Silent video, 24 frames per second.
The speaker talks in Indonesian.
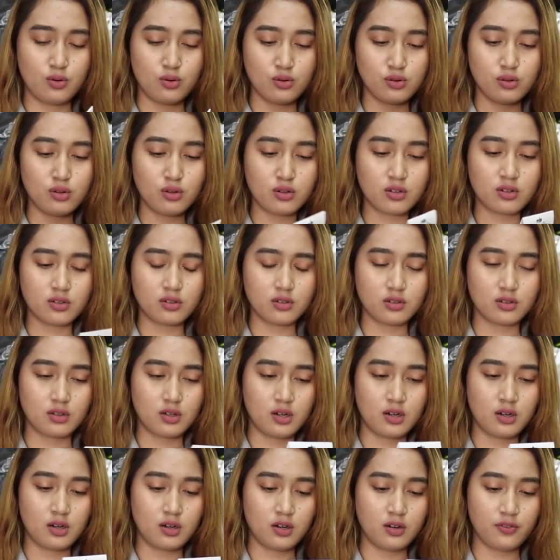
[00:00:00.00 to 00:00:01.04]
untuk
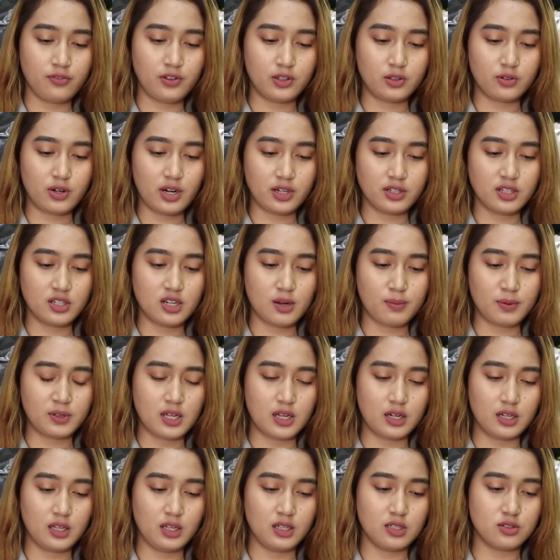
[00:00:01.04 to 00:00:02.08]
uh, fitur yang didapat
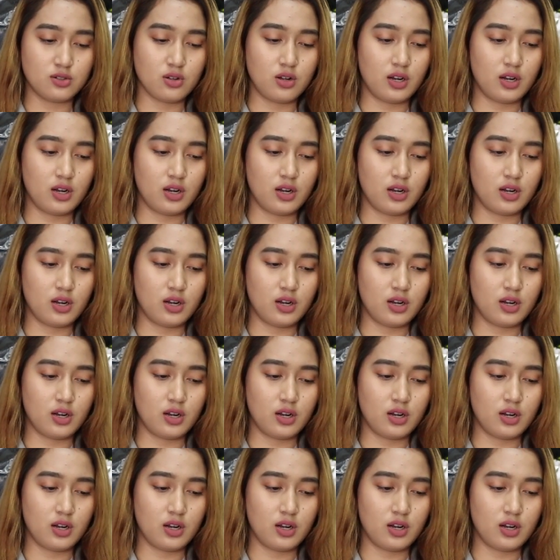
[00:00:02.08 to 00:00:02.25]
dari